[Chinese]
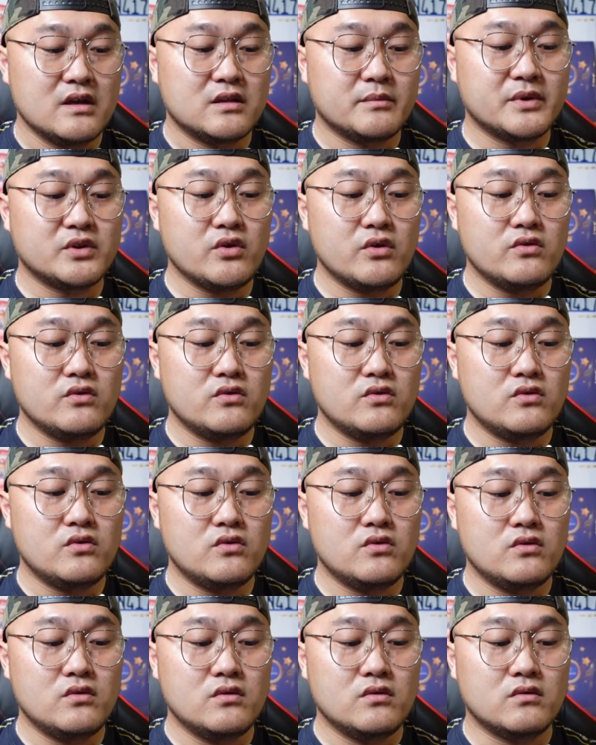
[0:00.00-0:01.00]
那么对
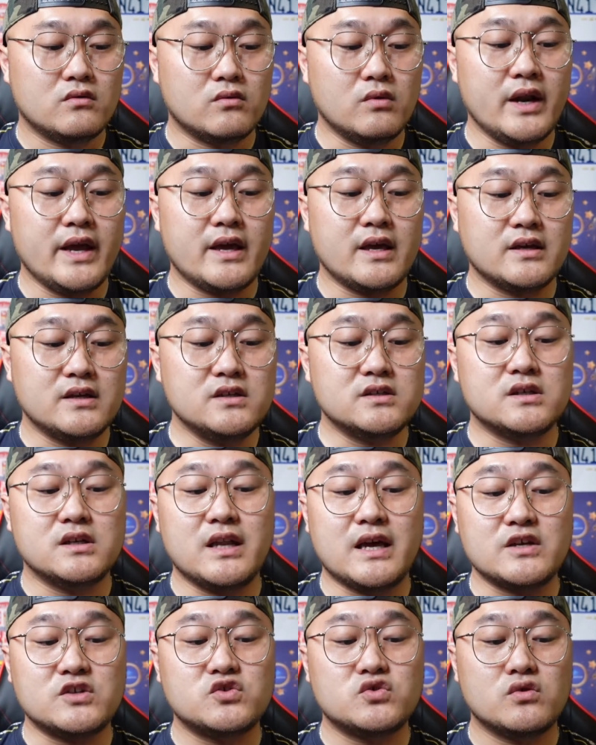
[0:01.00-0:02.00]
于吴磊个人
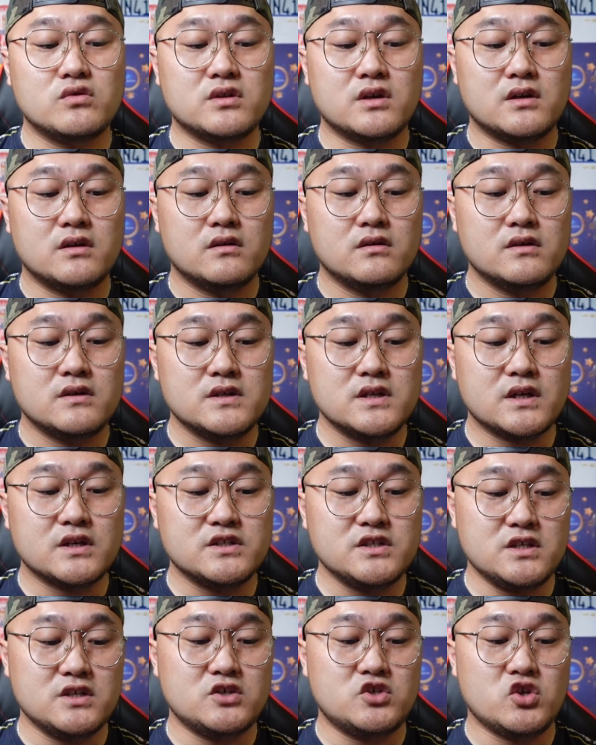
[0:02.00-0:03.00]
来说呢，这个
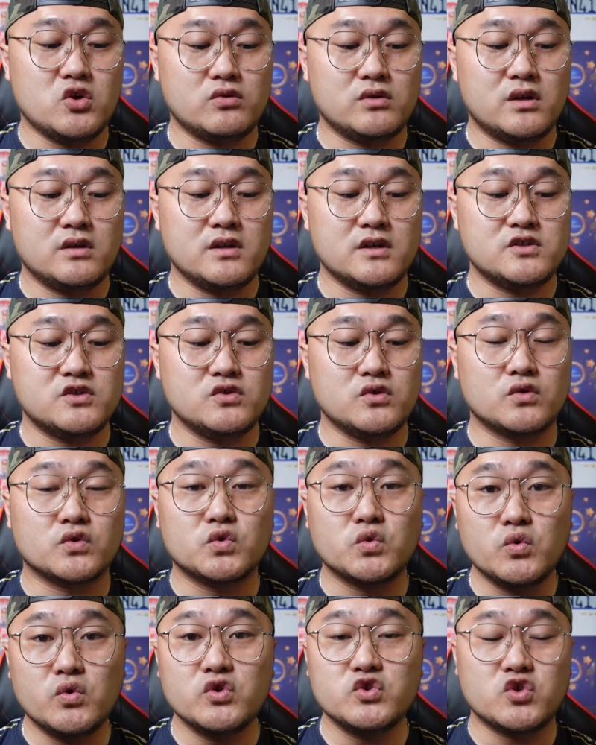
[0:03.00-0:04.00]
进球呢也是有
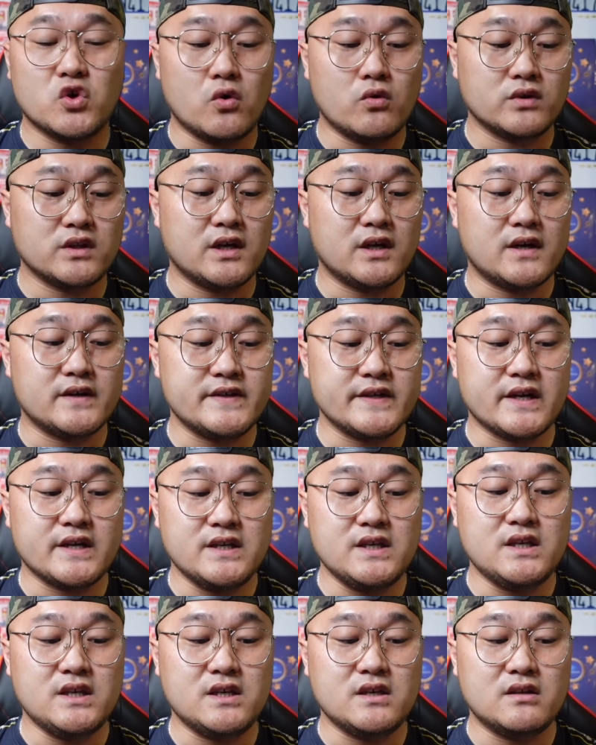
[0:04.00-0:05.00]
多重的这个
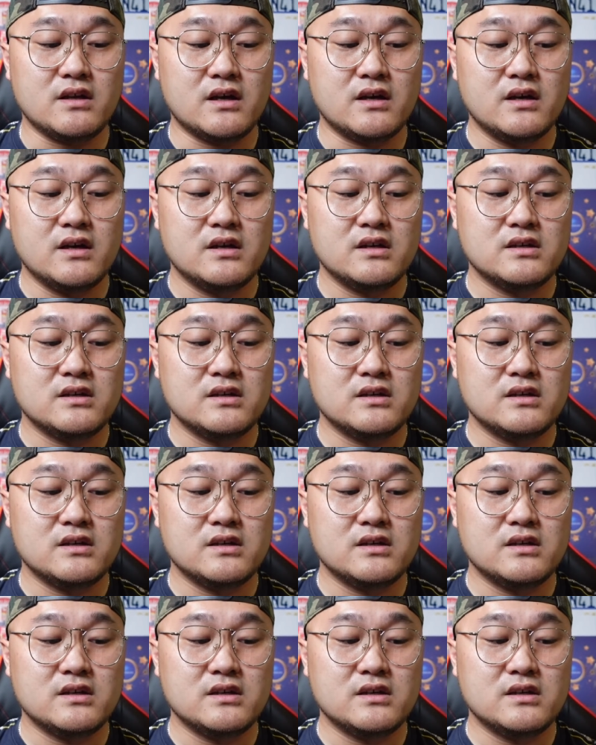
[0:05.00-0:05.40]
意义的。